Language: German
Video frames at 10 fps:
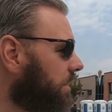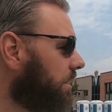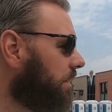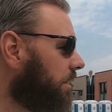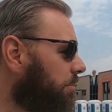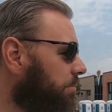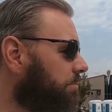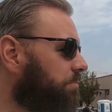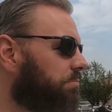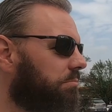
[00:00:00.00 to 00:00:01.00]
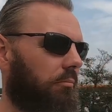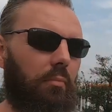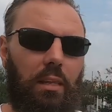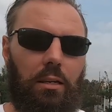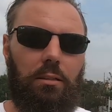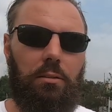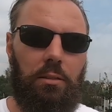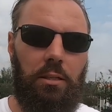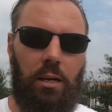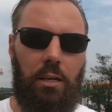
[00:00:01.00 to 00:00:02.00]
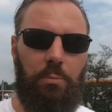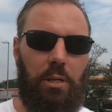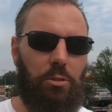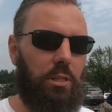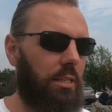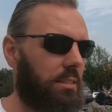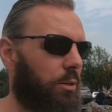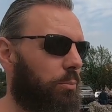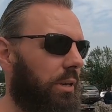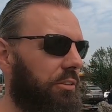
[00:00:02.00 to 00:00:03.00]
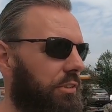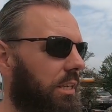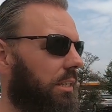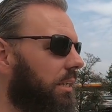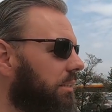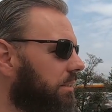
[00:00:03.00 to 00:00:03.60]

Ähm, hier kann ich mal so ein kleines Argument widerlegen,